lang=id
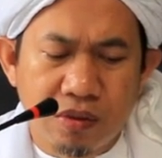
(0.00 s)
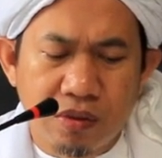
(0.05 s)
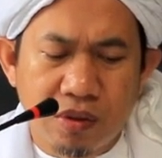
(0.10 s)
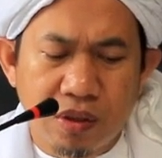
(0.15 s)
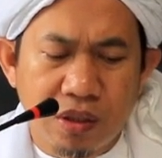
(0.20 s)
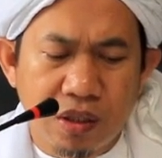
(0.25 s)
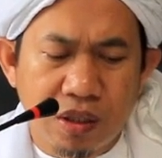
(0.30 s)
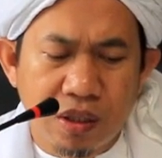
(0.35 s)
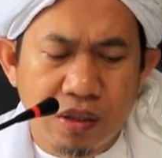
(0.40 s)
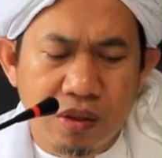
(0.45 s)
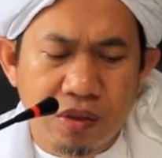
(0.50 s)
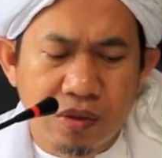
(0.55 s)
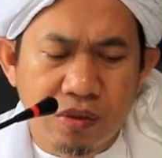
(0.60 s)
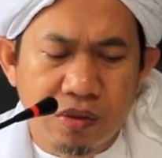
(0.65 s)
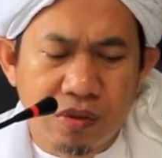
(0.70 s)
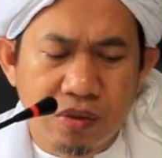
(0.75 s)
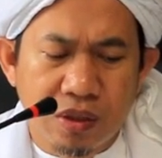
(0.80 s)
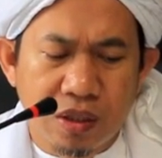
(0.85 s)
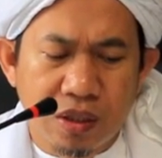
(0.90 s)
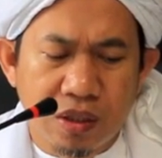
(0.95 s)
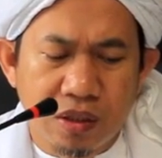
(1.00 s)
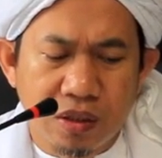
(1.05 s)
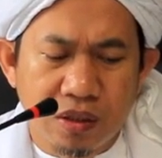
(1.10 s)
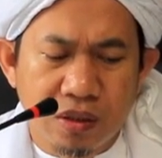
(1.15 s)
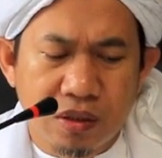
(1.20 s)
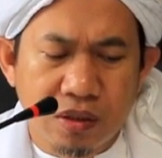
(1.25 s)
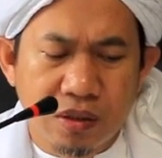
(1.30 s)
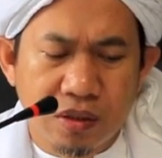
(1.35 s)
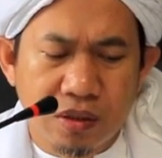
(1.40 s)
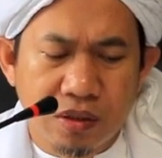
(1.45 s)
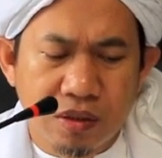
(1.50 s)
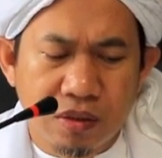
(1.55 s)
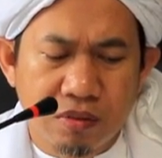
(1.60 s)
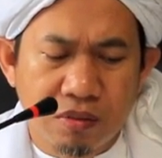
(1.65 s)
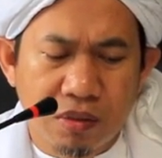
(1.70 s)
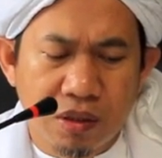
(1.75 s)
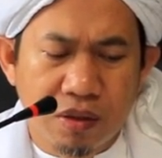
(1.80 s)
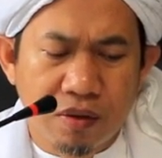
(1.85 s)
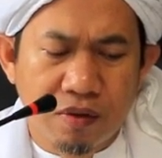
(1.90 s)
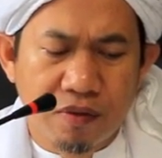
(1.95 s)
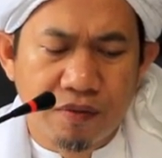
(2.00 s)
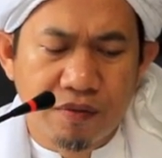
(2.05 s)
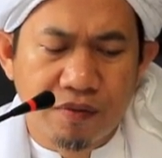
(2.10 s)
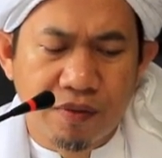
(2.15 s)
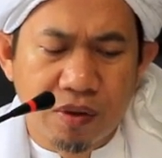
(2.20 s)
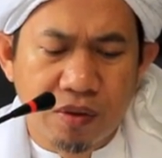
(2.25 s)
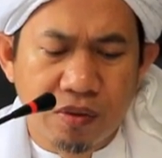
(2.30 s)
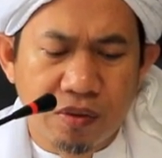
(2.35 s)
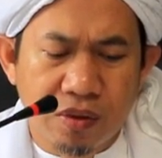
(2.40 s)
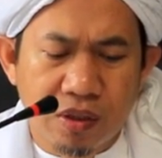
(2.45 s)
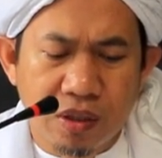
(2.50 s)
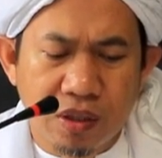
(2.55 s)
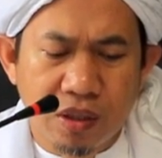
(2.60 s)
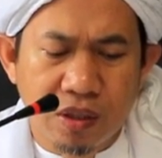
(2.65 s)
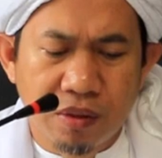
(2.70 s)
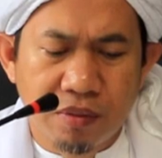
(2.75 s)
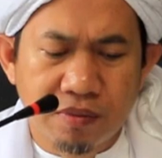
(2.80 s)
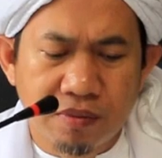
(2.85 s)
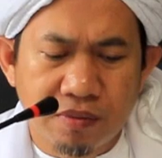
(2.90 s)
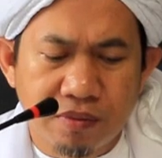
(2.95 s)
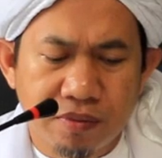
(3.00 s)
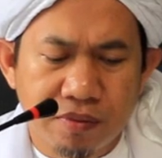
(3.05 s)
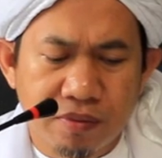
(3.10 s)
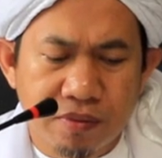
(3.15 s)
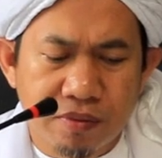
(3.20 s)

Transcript: wa ya'tuna min fawrihim